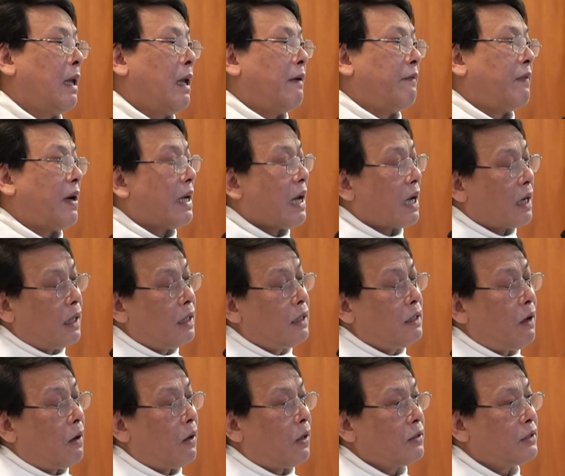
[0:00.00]
Và đặc
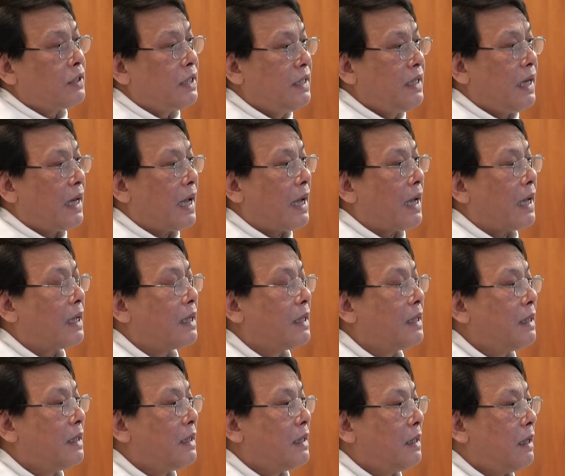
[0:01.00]
ân đó chính là
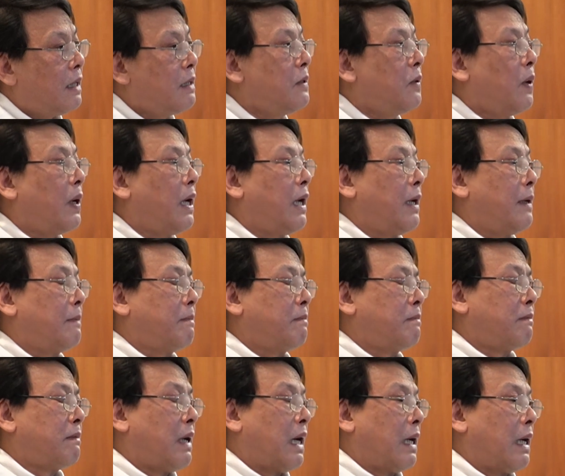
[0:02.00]
ân huệ
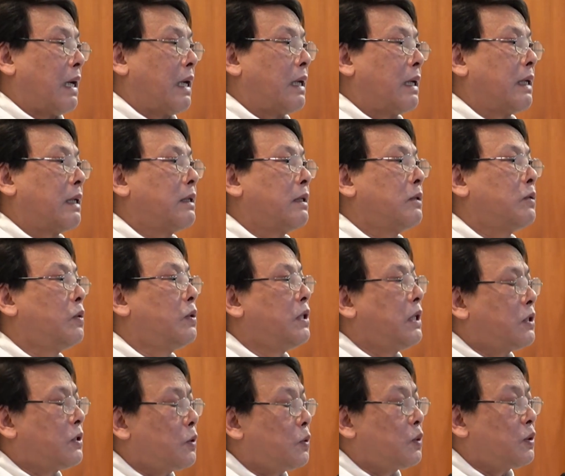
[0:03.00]
mà Chúa
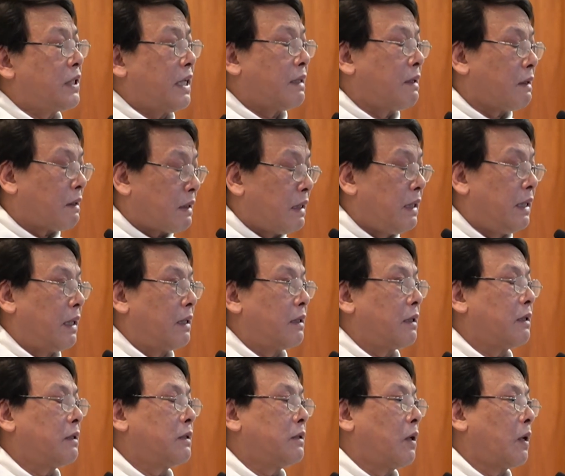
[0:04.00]
Giêsu sẽ thực hiện
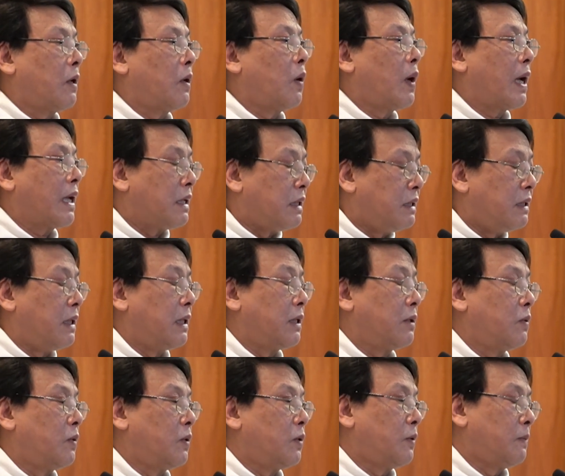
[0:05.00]
cho loài người
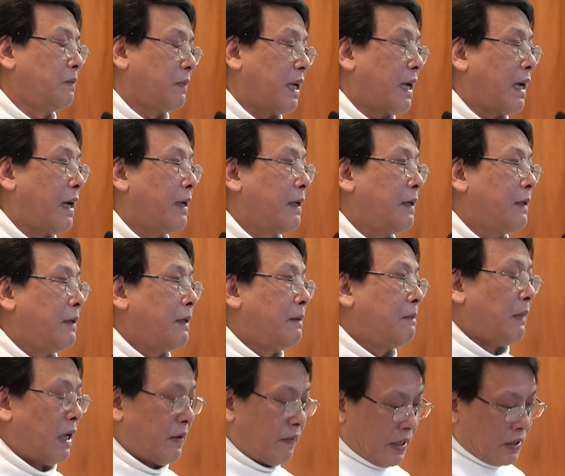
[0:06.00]
của chúng ta.
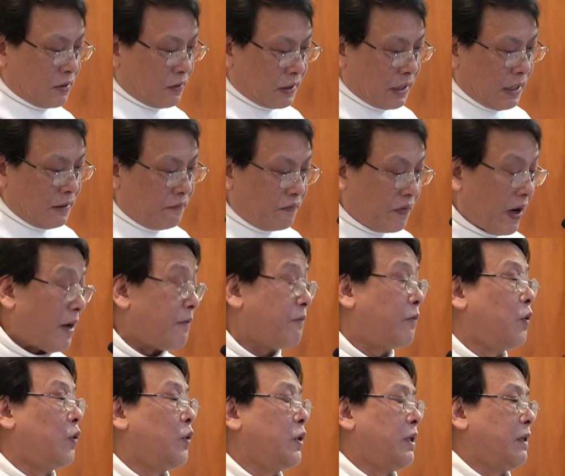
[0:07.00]
Bởi vậy cho nên phải
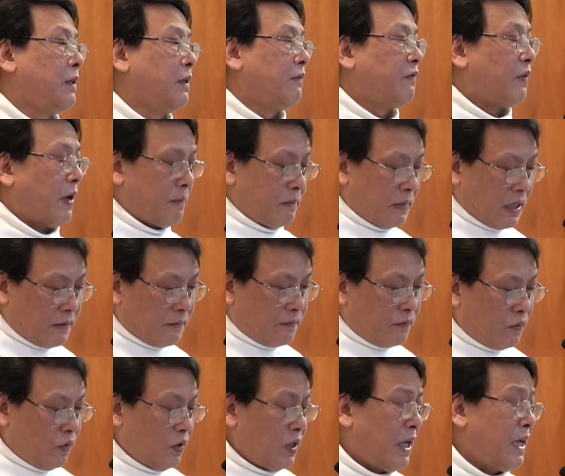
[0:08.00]
vui, phải mừng
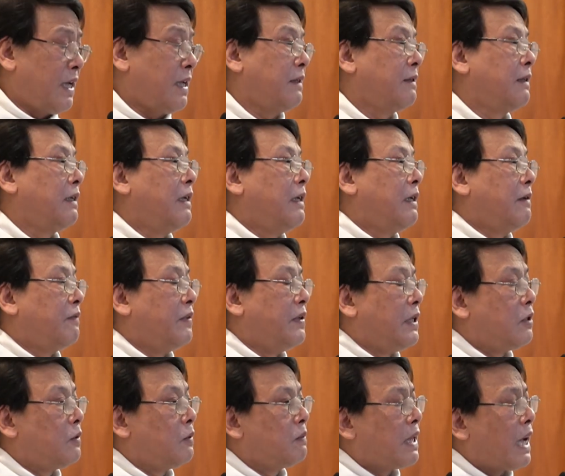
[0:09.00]
vui lên vì
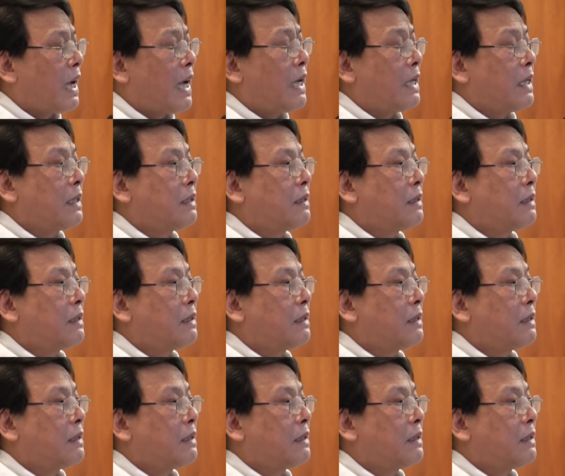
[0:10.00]
chúng ta